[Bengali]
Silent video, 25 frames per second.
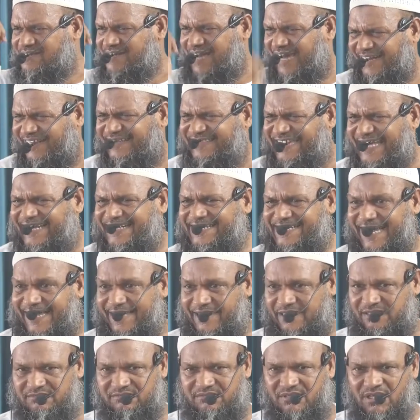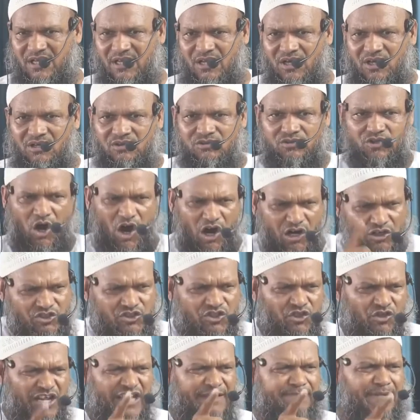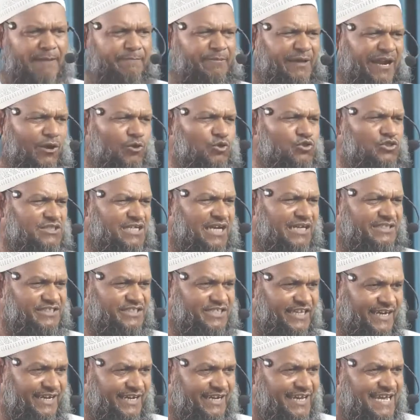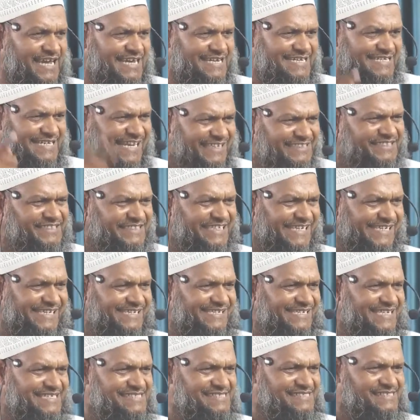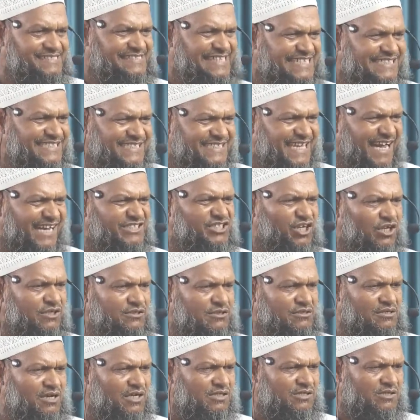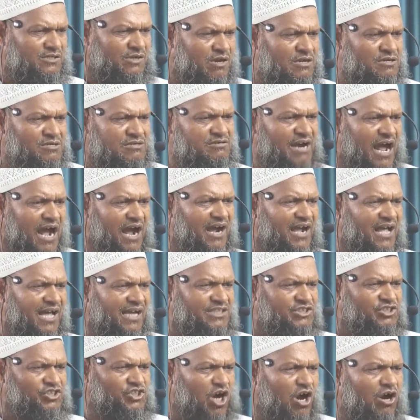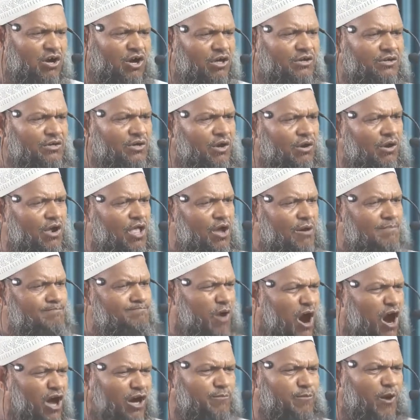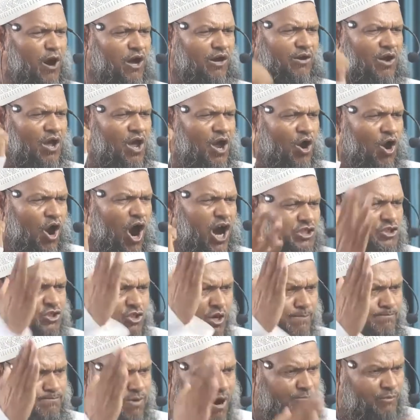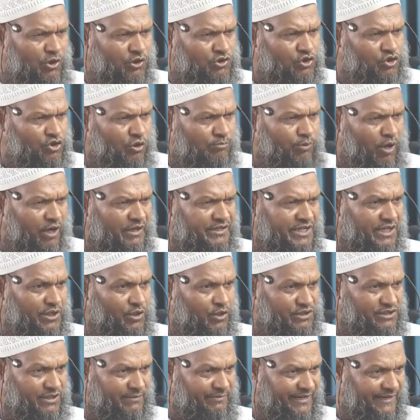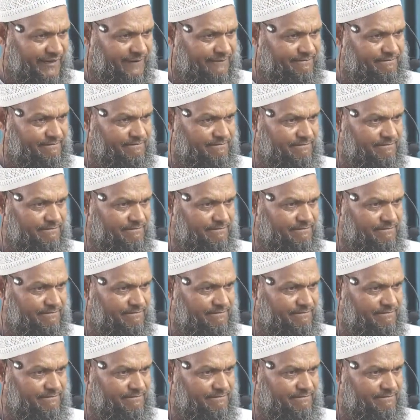নারীদেরকে ধর্ষণের ব্যাপারে উস্কাচ্ছে এর চেয়ে নেকটার জন্য নোংরা জঘন্য বর্বর অসভ্য মন্তব্য কি হতে পারে